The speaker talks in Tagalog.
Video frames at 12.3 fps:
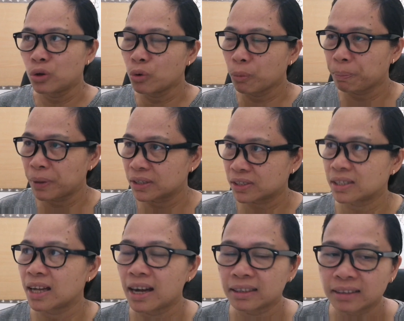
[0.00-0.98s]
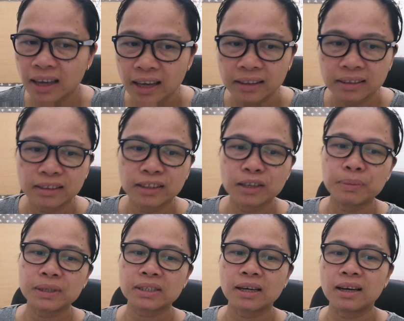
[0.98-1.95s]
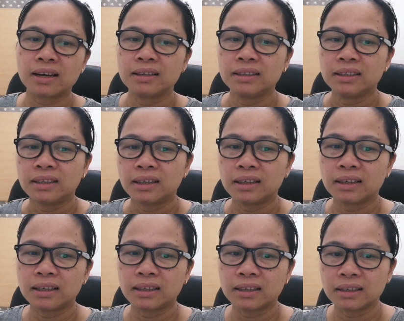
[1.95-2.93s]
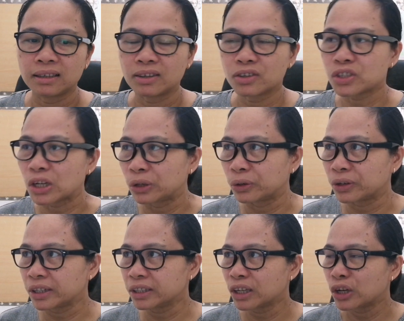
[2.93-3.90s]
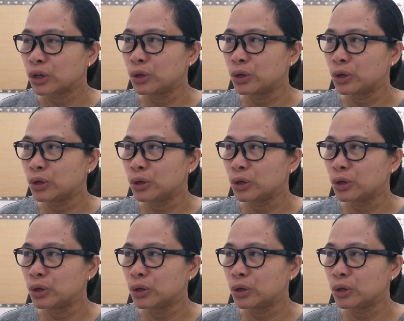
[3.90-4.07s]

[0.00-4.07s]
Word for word: yung peace natin, 'di ba sa uh, sa Lord,